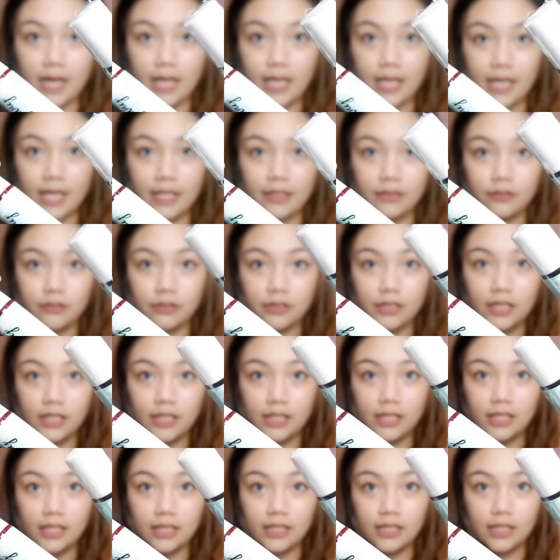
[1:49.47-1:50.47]
Ayan, kung
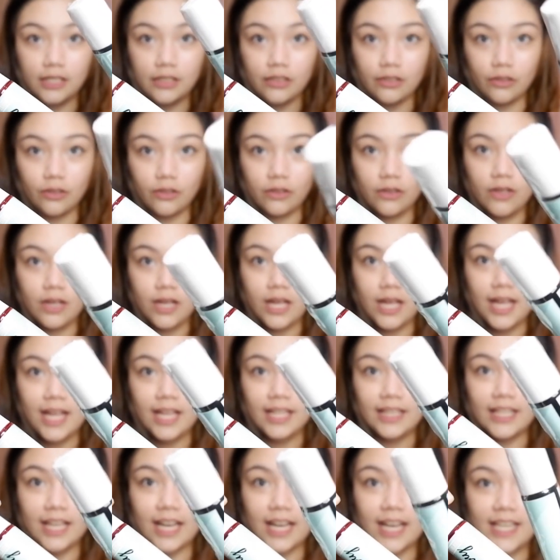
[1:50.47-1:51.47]
nakikita nyo.
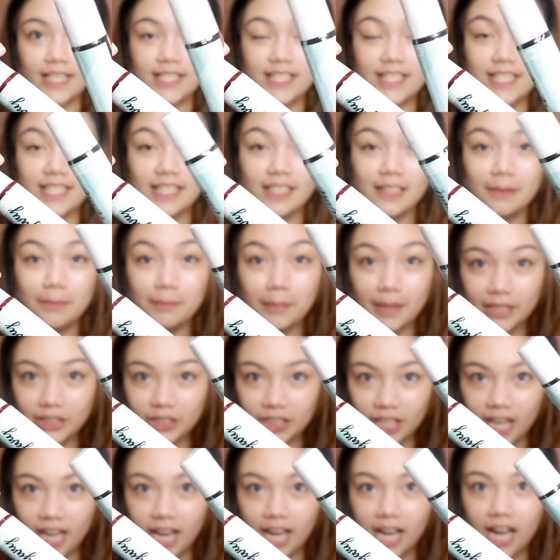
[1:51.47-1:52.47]
Nakaseal pa
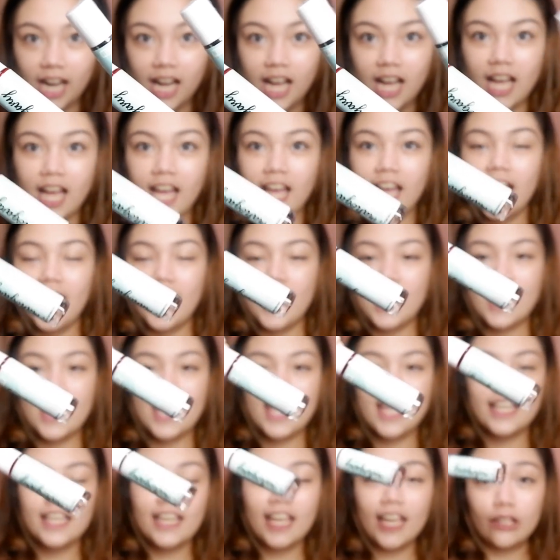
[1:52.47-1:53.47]
siya.
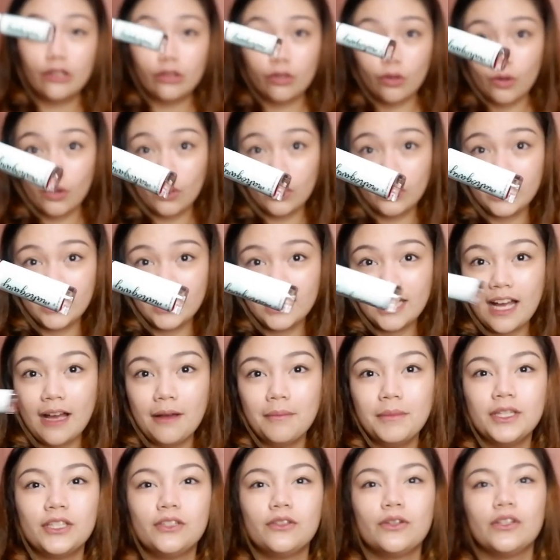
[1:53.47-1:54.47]
And ito,
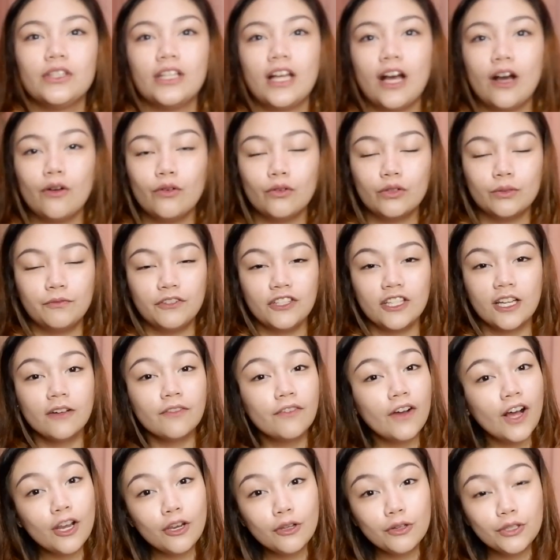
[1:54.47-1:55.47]
ginamit ko na. Kung
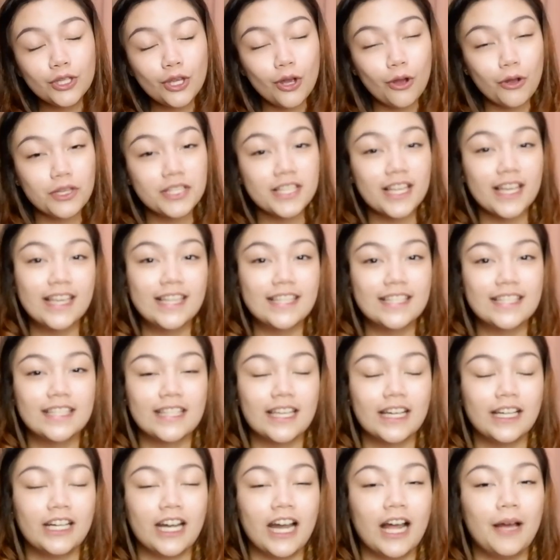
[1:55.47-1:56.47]
pinafollow niyo ako sa
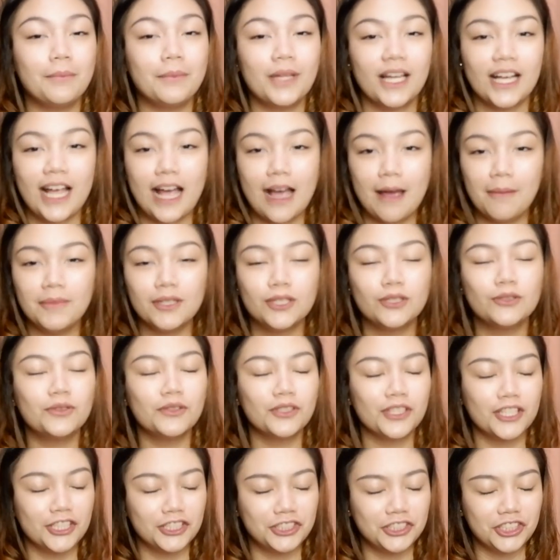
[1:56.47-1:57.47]
Instagram, nagamit
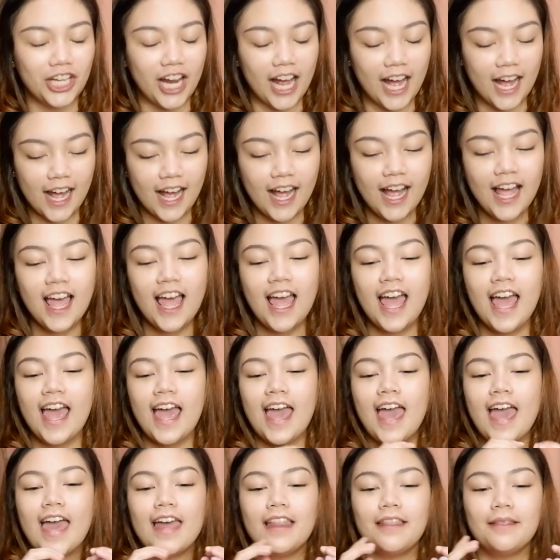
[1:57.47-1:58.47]
ko na siya.
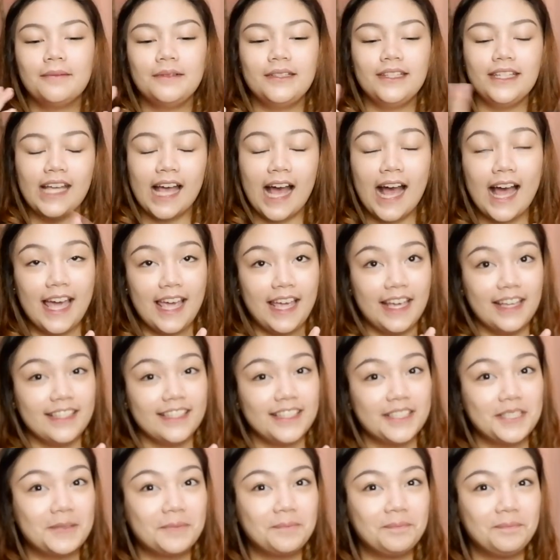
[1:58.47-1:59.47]
And
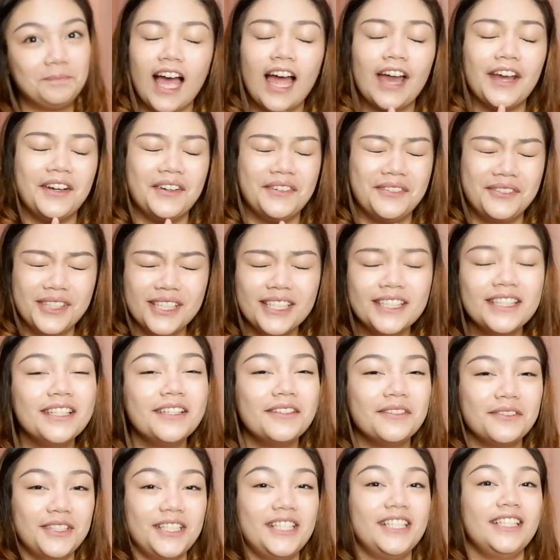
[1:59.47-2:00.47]
guys, I
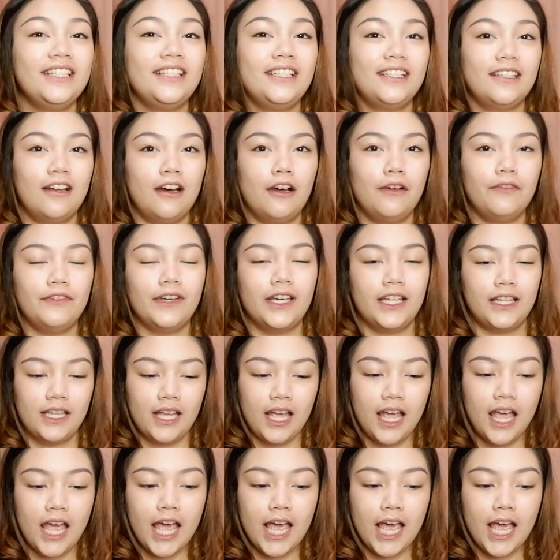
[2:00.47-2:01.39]
really, really love it.